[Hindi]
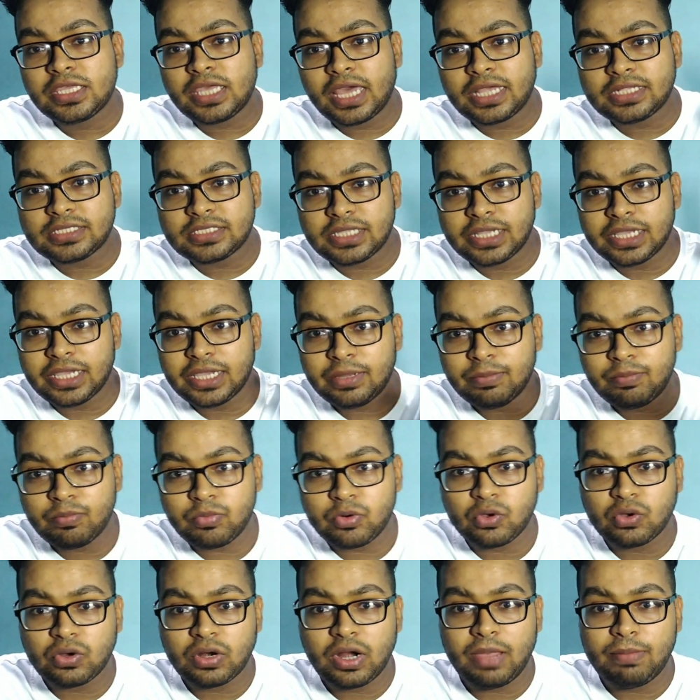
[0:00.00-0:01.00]
कैसे
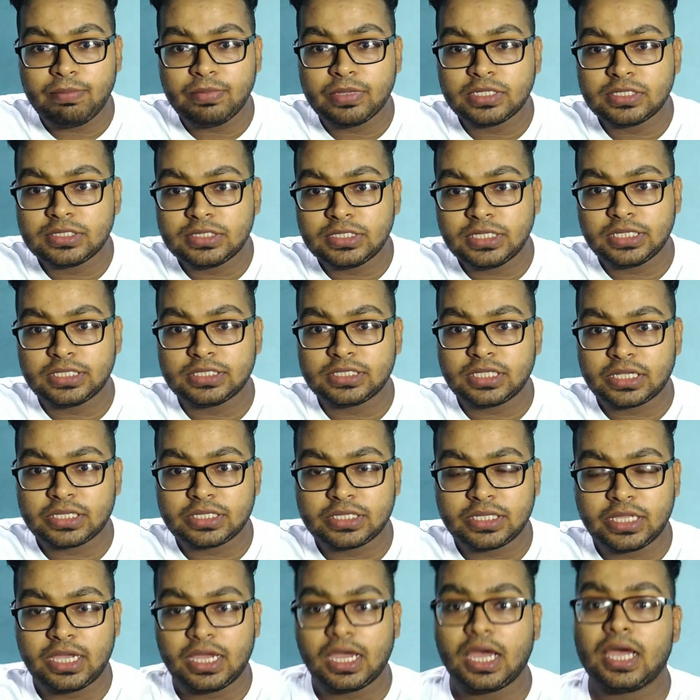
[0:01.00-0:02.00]
प्रोग्रामिंग सीख
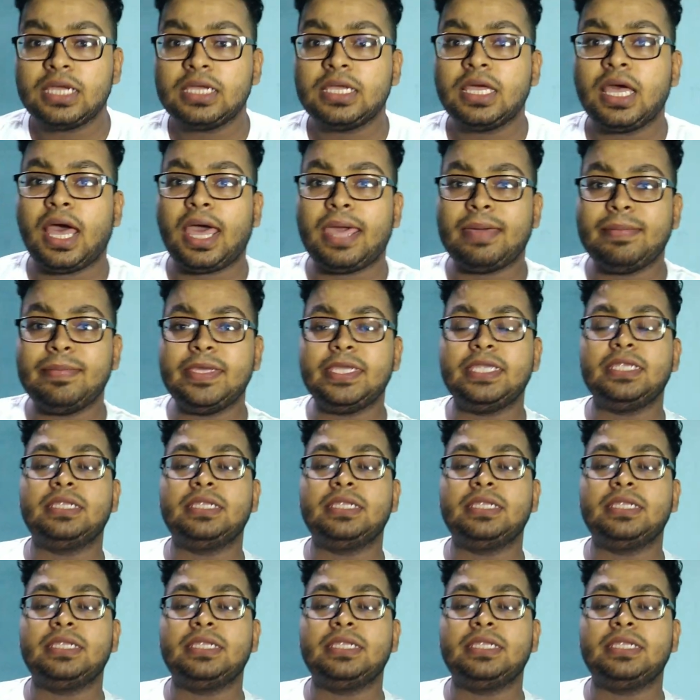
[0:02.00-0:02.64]
सकते हैं आई